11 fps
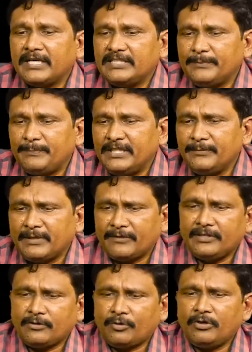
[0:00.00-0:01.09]
మనకి చెప్పింది మనం
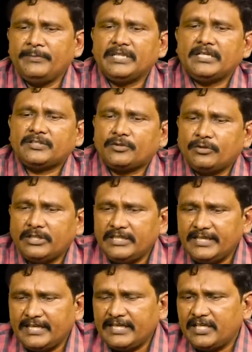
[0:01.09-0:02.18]
ఏదో రోడ్డు మీద స్టోరీలు
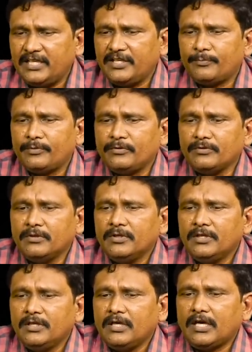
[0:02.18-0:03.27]
చేయడానికి వెళ్ళినప్పుడు
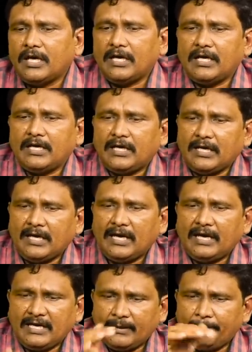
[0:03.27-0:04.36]

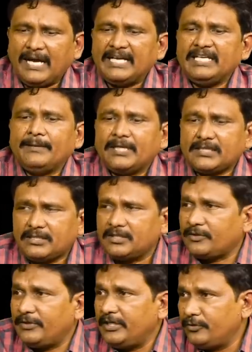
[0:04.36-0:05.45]
అక్కడ
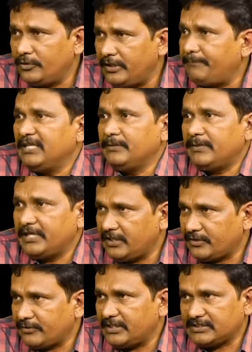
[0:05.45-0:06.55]
భార్యాభర్తలతో వెళ్ళిన వాళ్ళు ఇబ్బంది
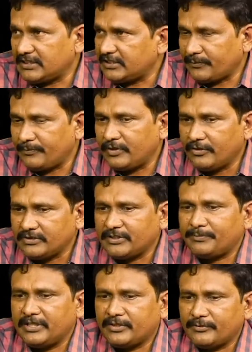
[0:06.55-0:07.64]
పడినటువంటి సందర్భంలో
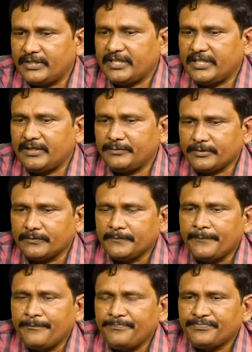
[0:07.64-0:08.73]
చెప్పినటువంటి అంశం
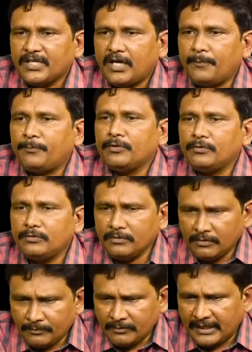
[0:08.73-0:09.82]
అప్పుడు
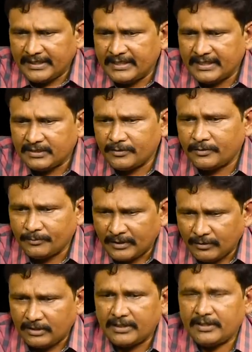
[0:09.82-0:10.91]
నాయక్ గారితో
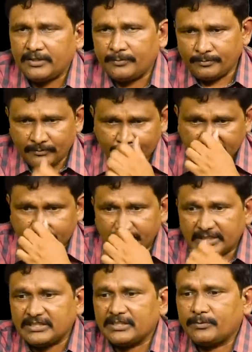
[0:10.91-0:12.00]
మామూలుగా ఏదో ప్రెస్
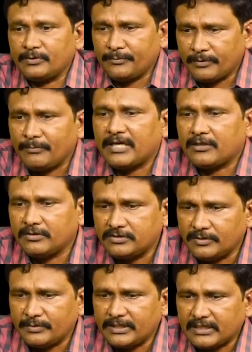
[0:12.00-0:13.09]
మీట్ల సందర్భంలో ఇప్పుడు మాటలు
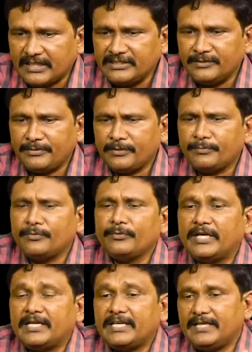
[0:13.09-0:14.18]
వచ్చినప్పుడు ఇట్లా అని చెప్పినప్పుడు
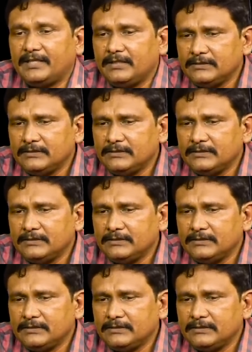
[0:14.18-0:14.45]
వెంటనే